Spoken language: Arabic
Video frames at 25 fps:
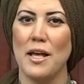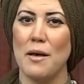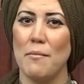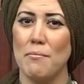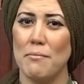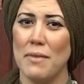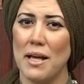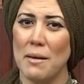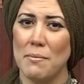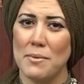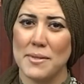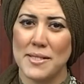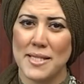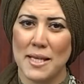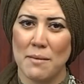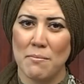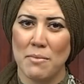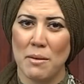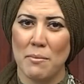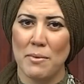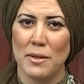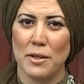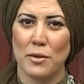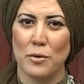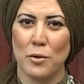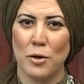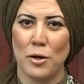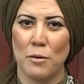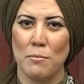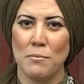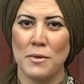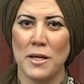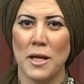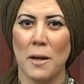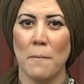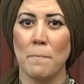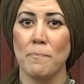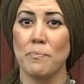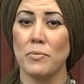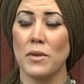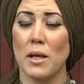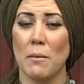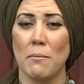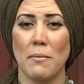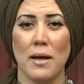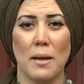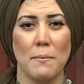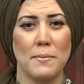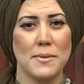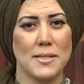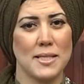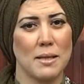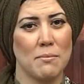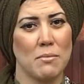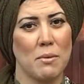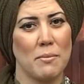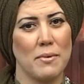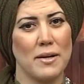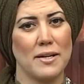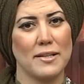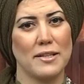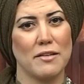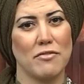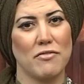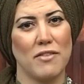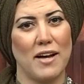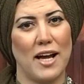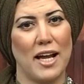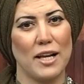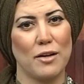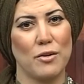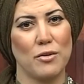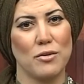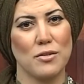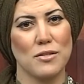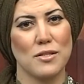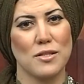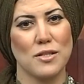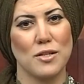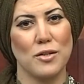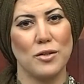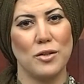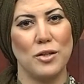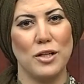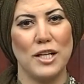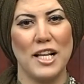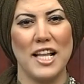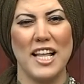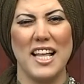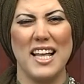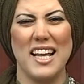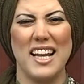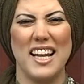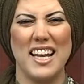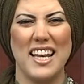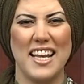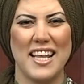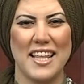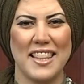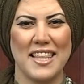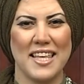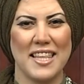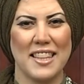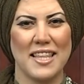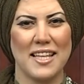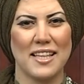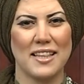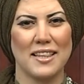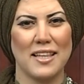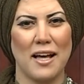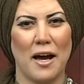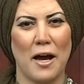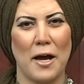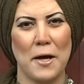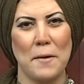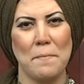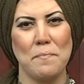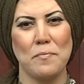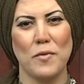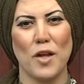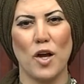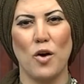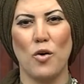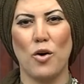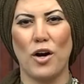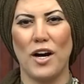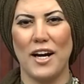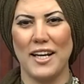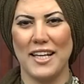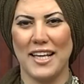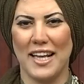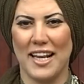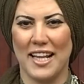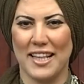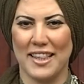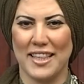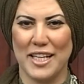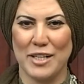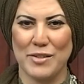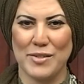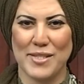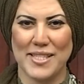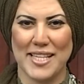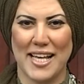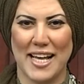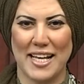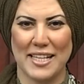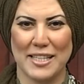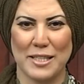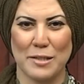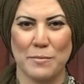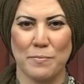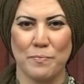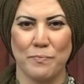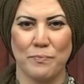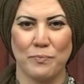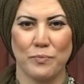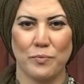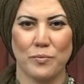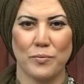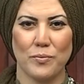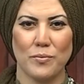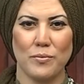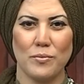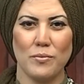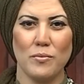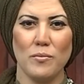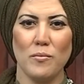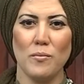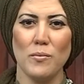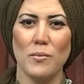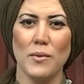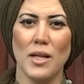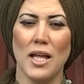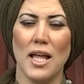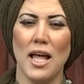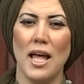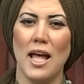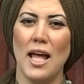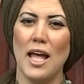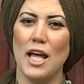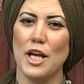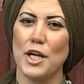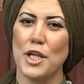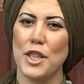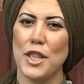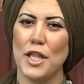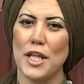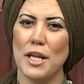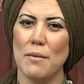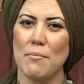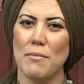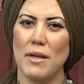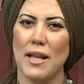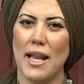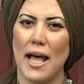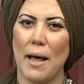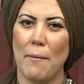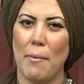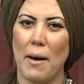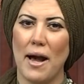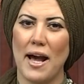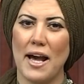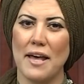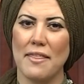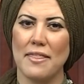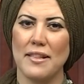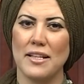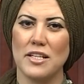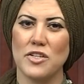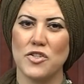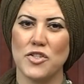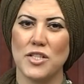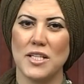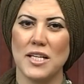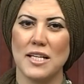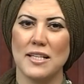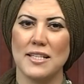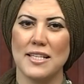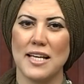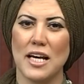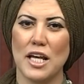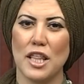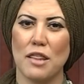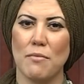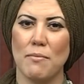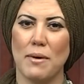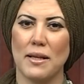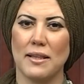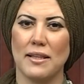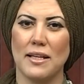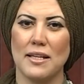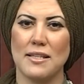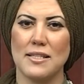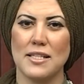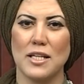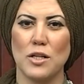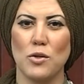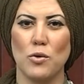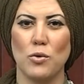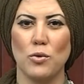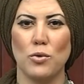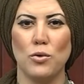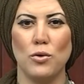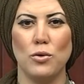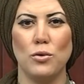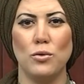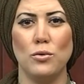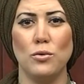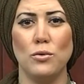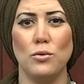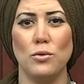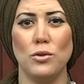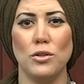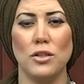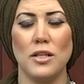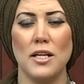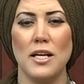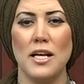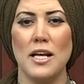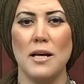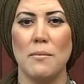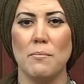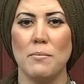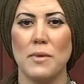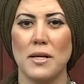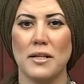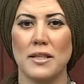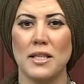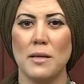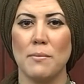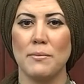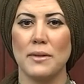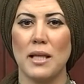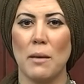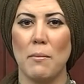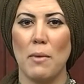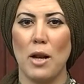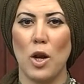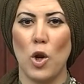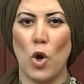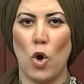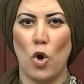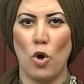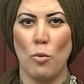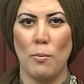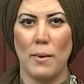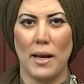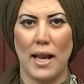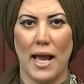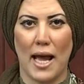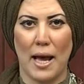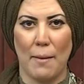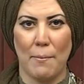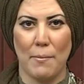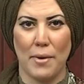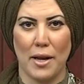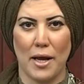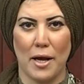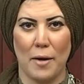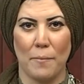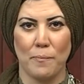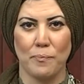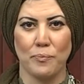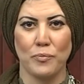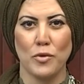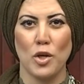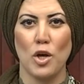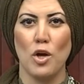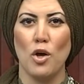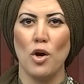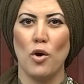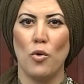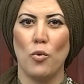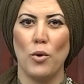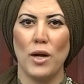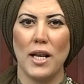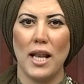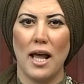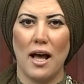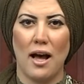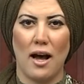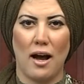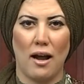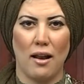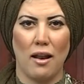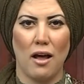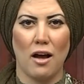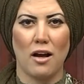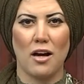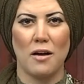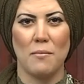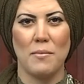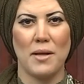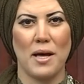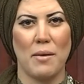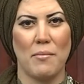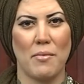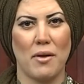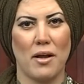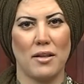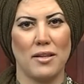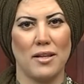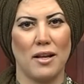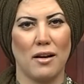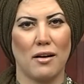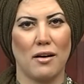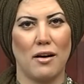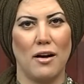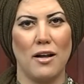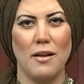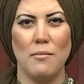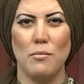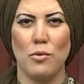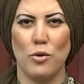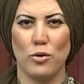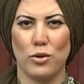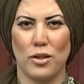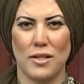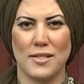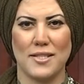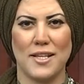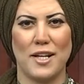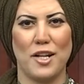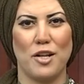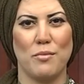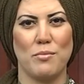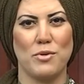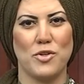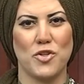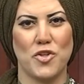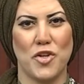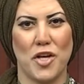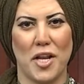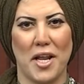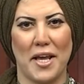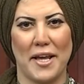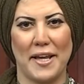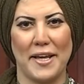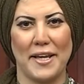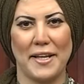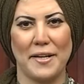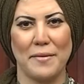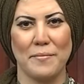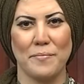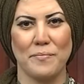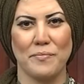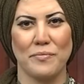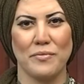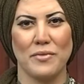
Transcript: ما بسبب التخمة ما بسبب ارتفاع الكوليسترول لذيذ الطعم وقليل الدوسات كثير من الأبحاث الجديدة أثبتت أنه الدهون مرتبطة باللحوم الحمراء وإلها علاقة بأمراض القلب وتصلب الشرايين